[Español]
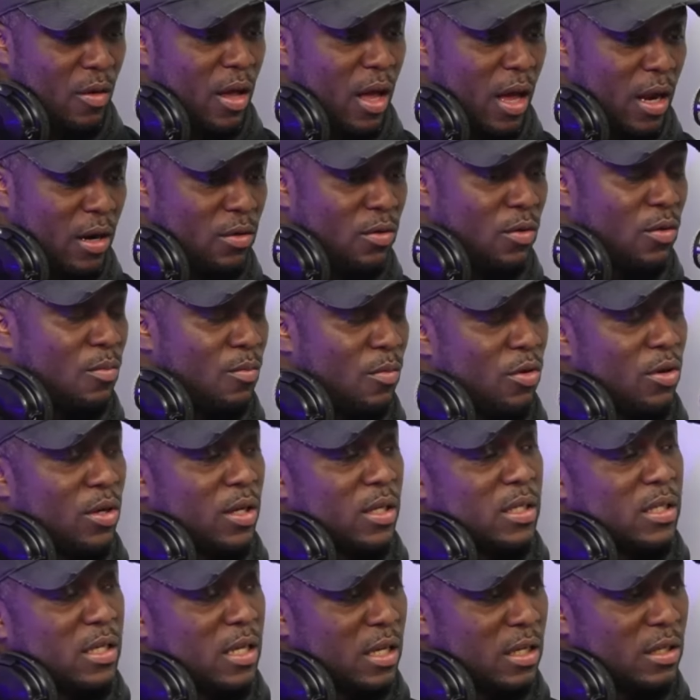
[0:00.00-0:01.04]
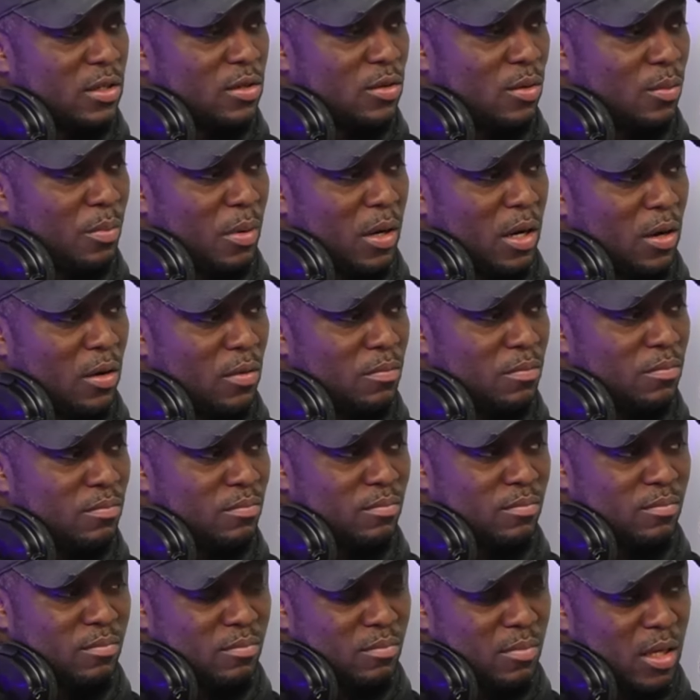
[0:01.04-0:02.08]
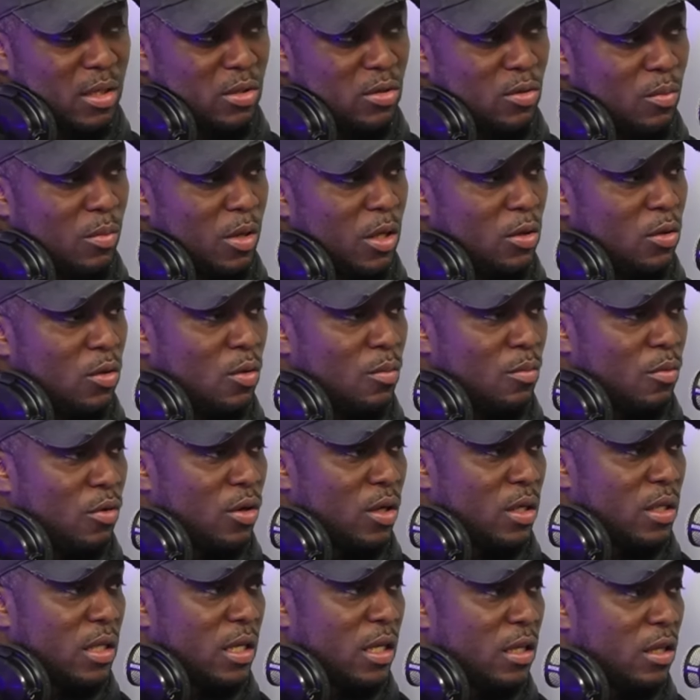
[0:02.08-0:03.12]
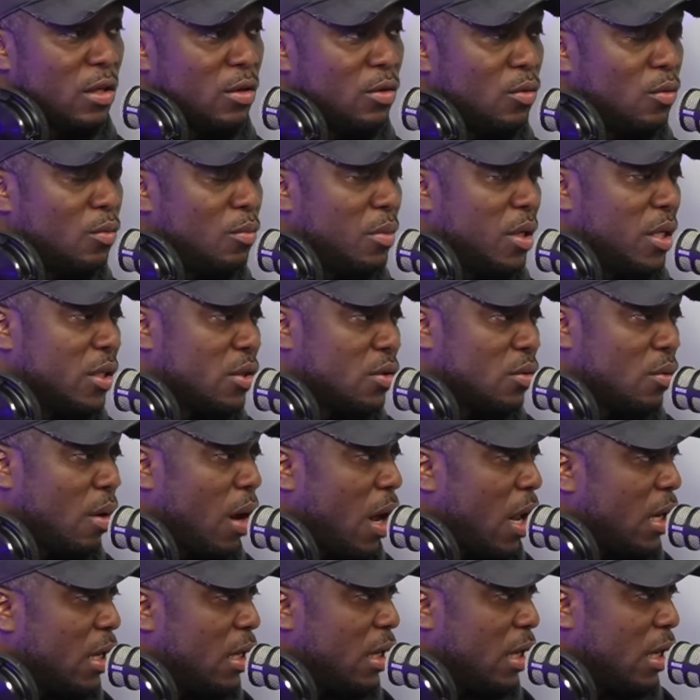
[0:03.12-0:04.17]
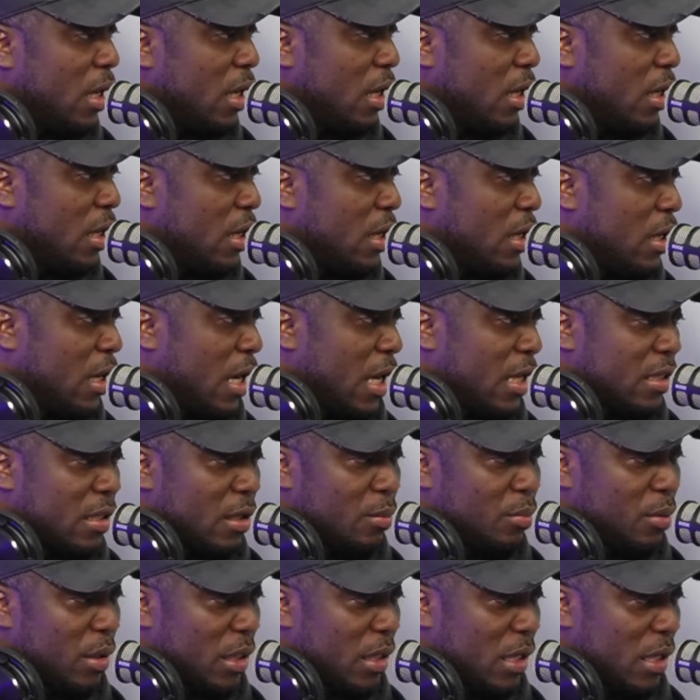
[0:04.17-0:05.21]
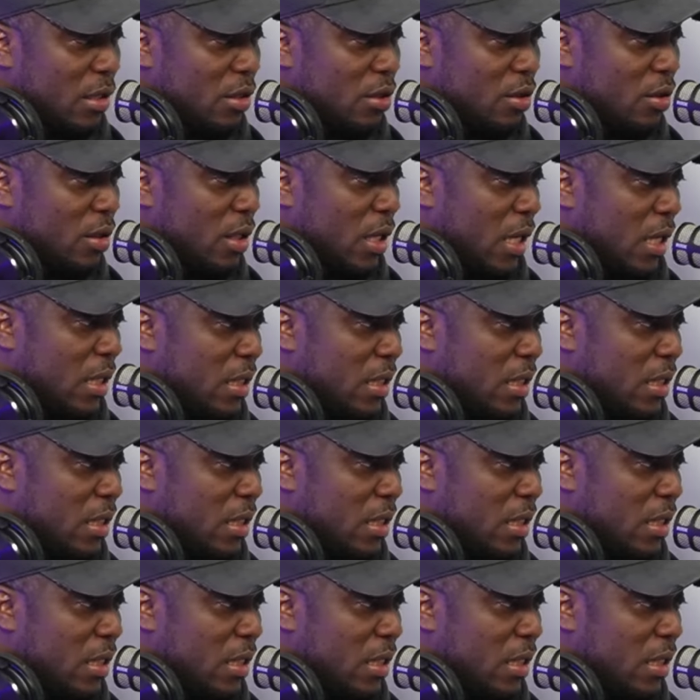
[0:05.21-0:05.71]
o es algo como que se hizo para más o menos como que tener un visual de la interpretación